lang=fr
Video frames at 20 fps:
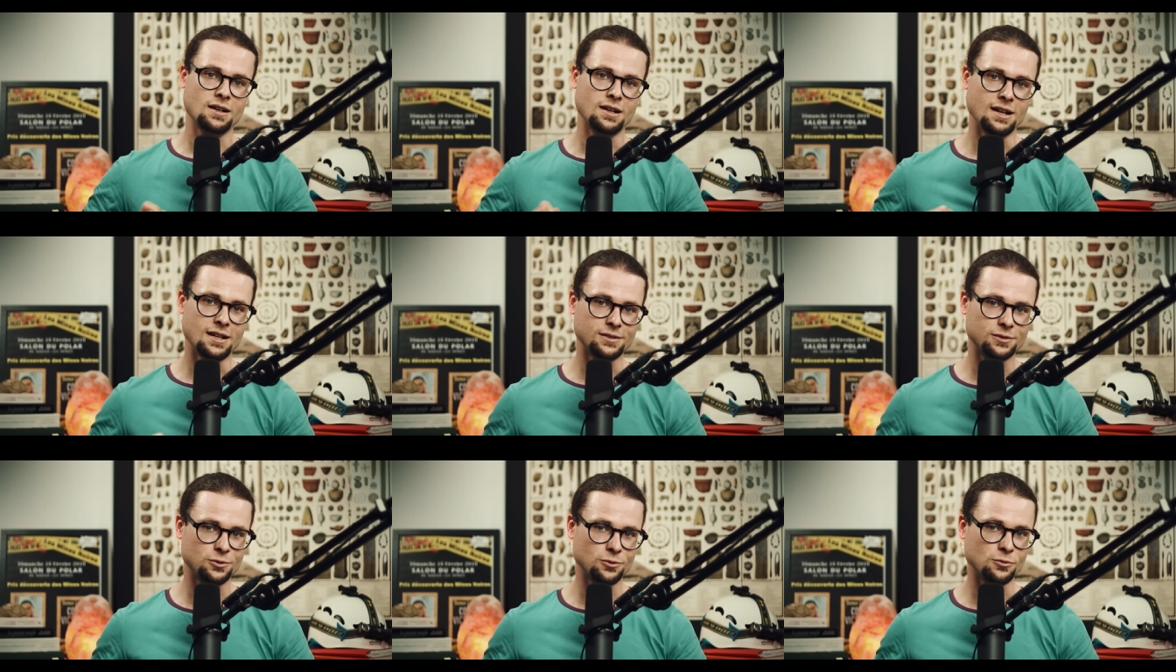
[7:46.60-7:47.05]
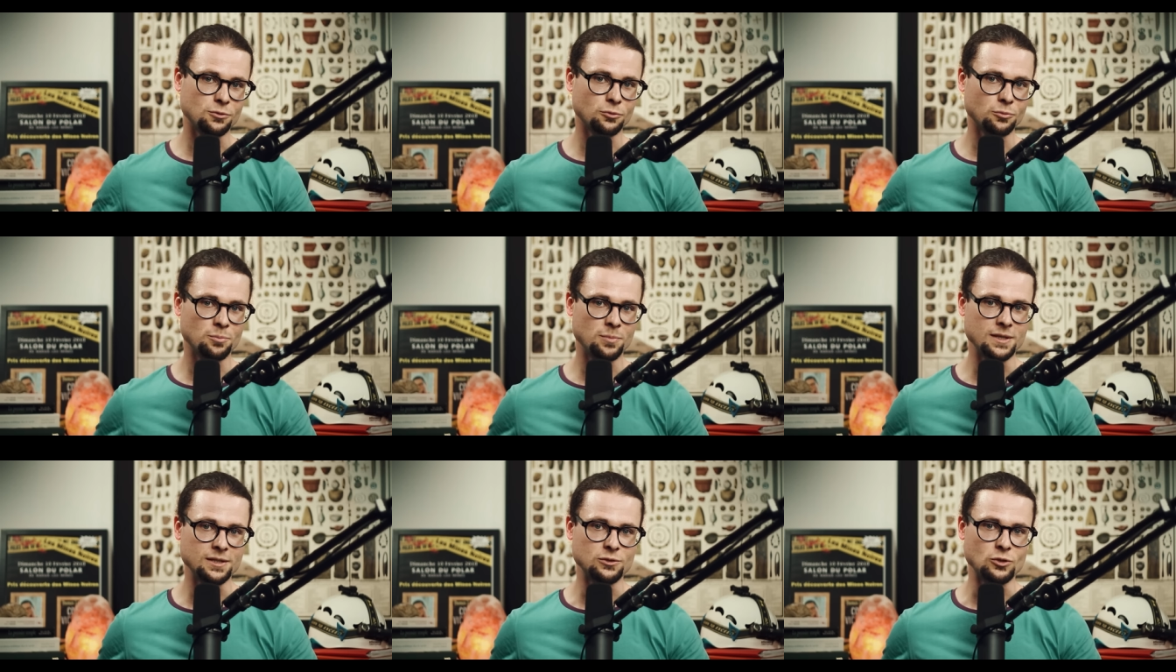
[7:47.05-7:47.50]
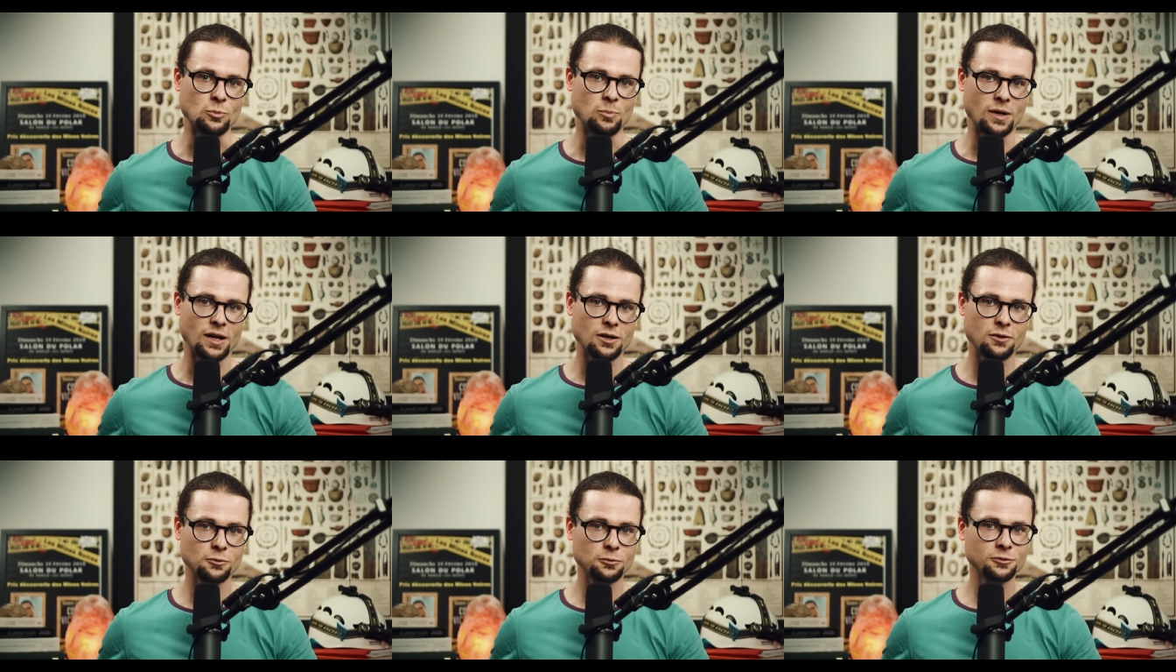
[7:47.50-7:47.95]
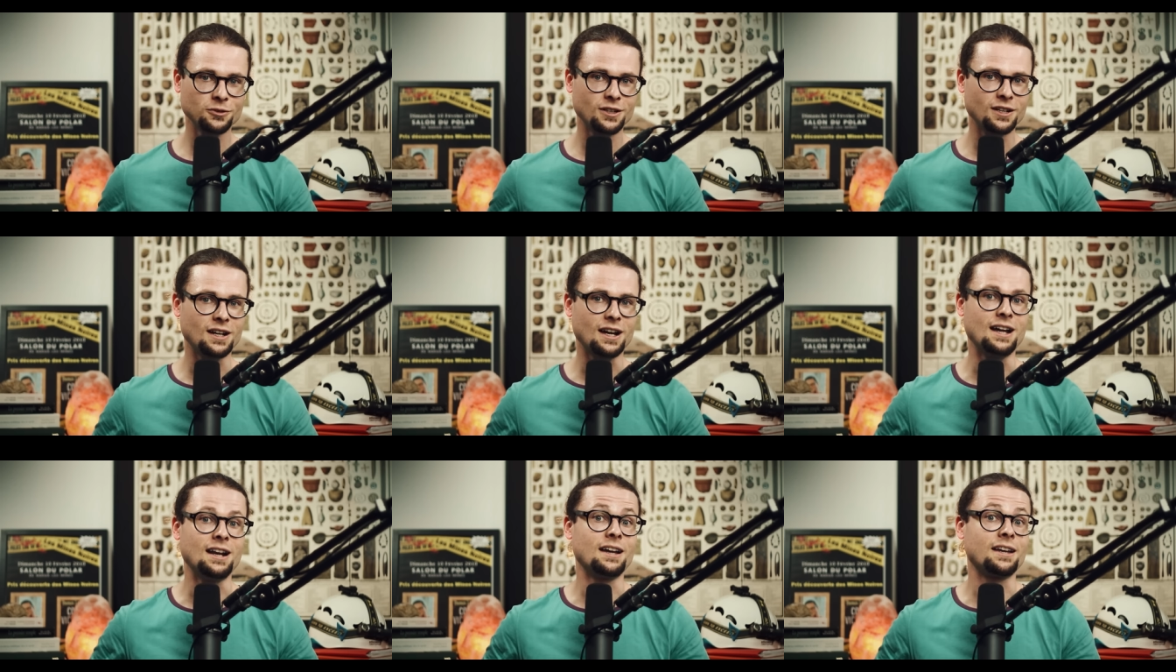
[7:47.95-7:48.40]
La seconde piste par
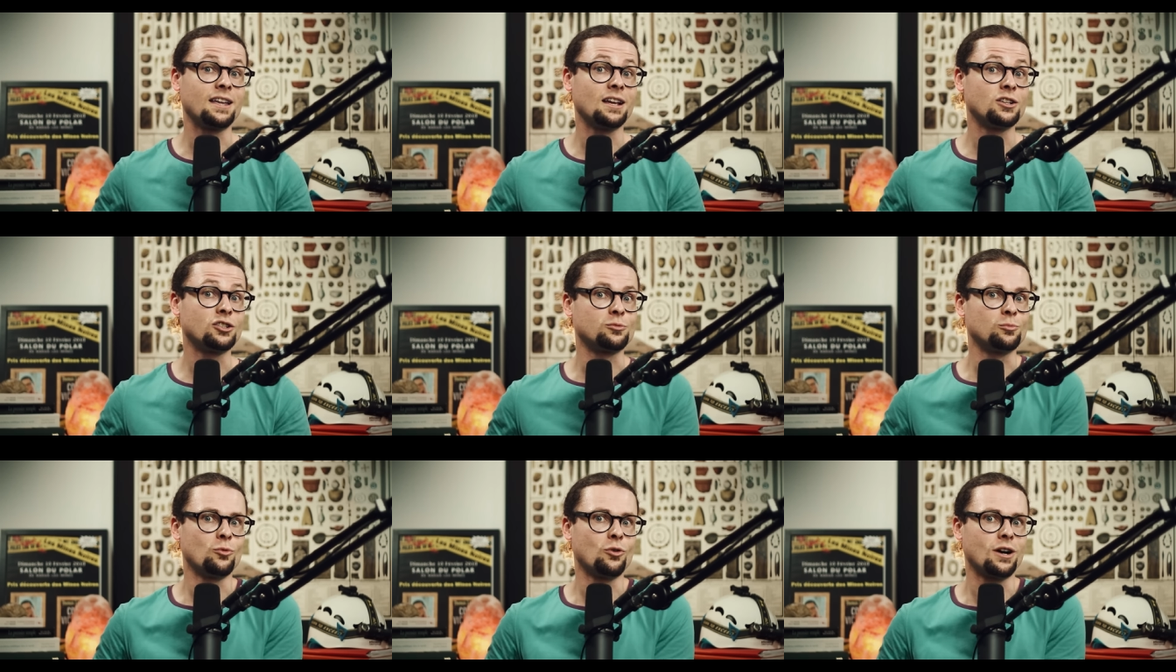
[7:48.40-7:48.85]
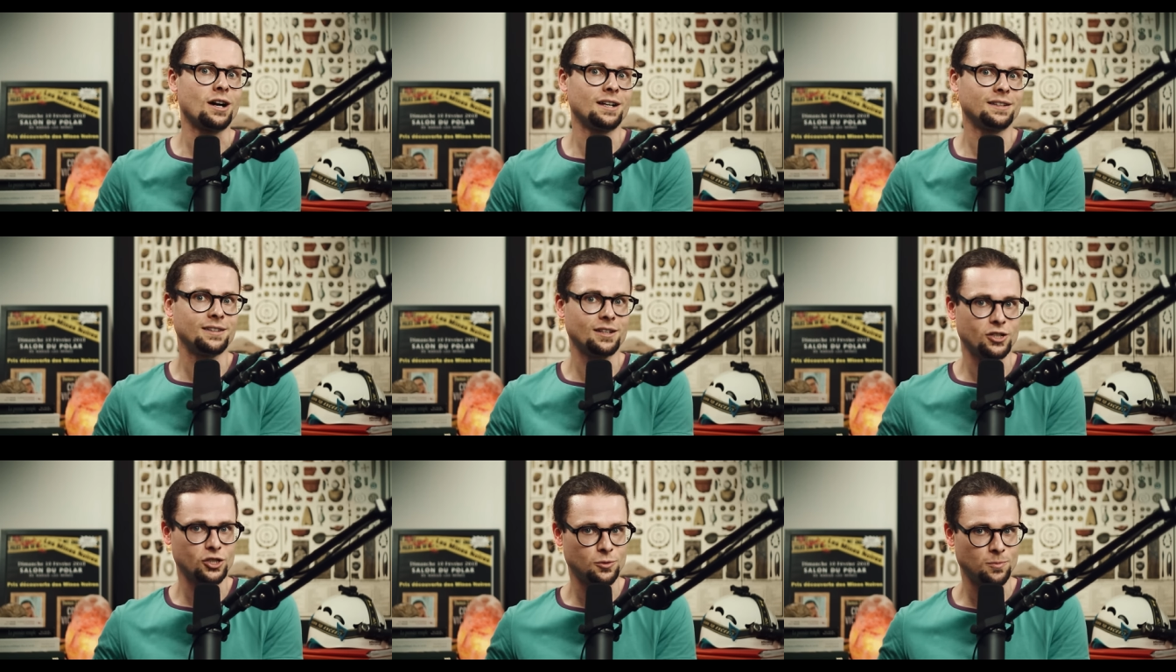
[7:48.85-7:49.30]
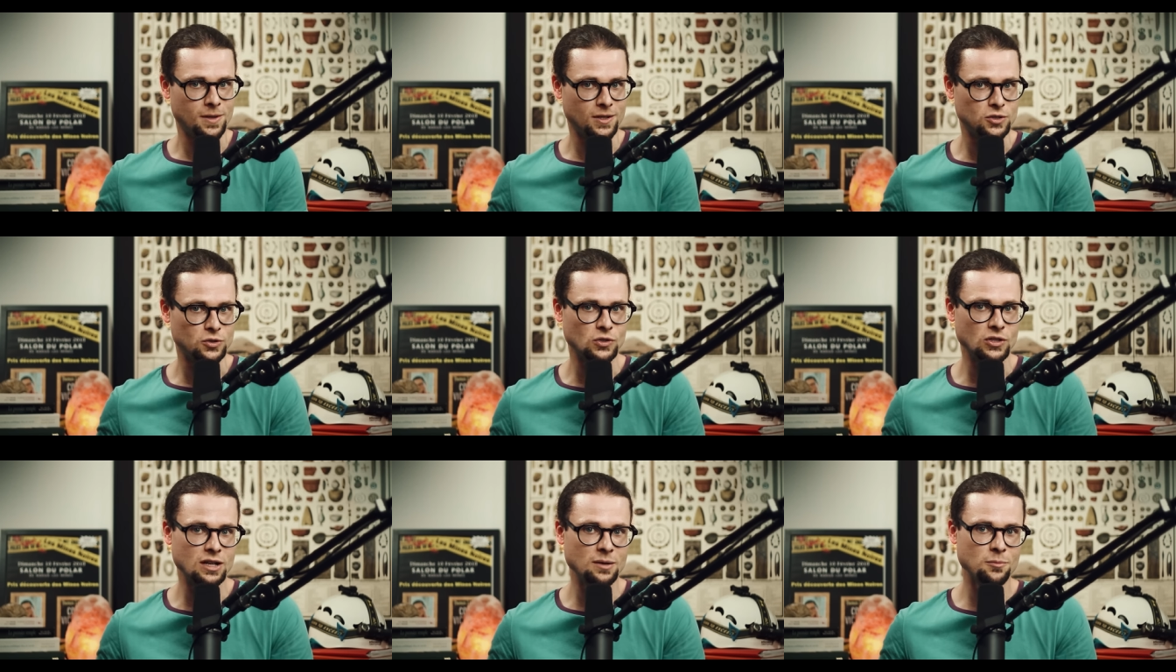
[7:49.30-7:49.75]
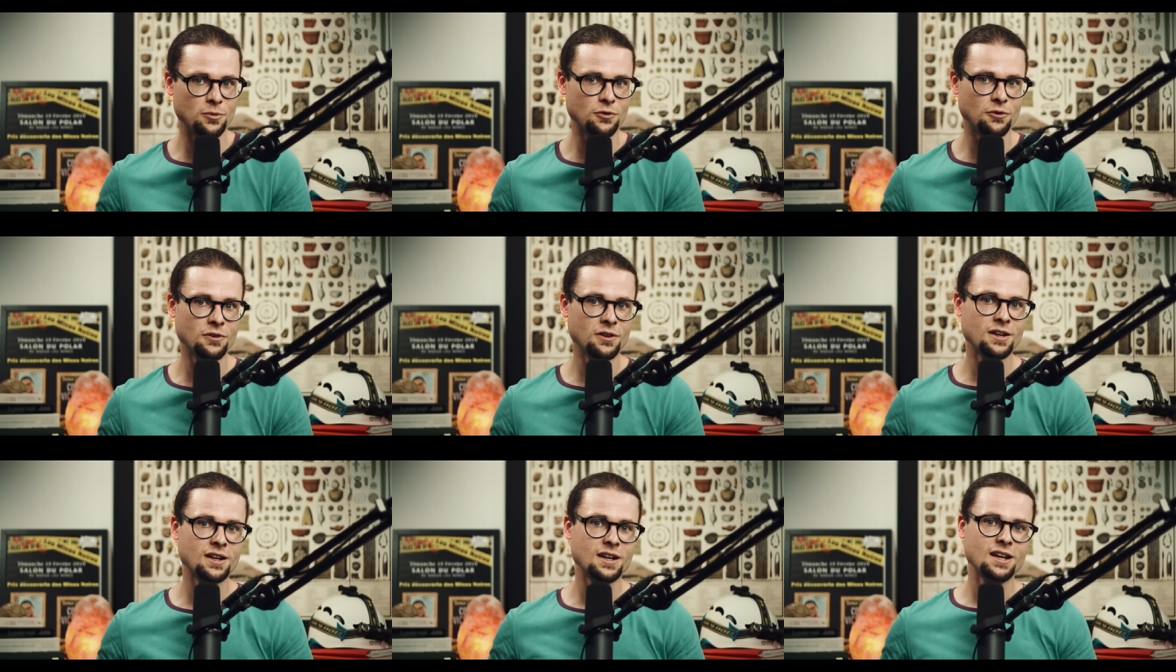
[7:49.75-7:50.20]
contre, à laquelle je me rattache personnellement,